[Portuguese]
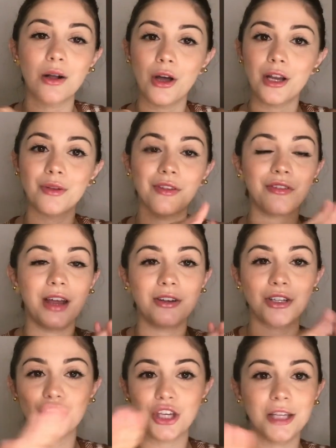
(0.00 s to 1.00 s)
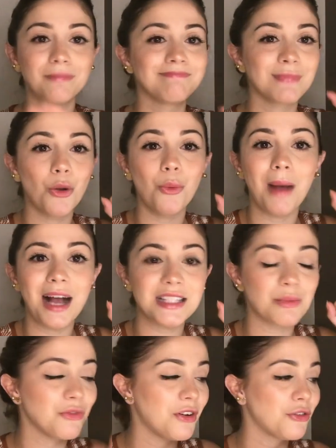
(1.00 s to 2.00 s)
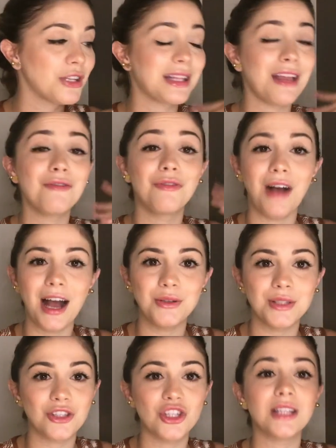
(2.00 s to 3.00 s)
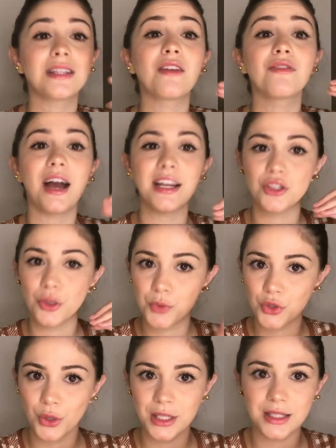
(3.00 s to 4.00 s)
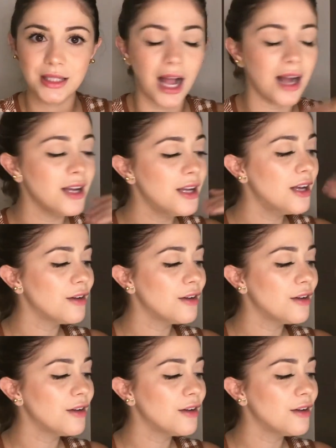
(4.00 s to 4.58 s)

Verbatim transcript: agora no inverno, achei o máximo, favoritei vários, a Shein tem várias opções, tá?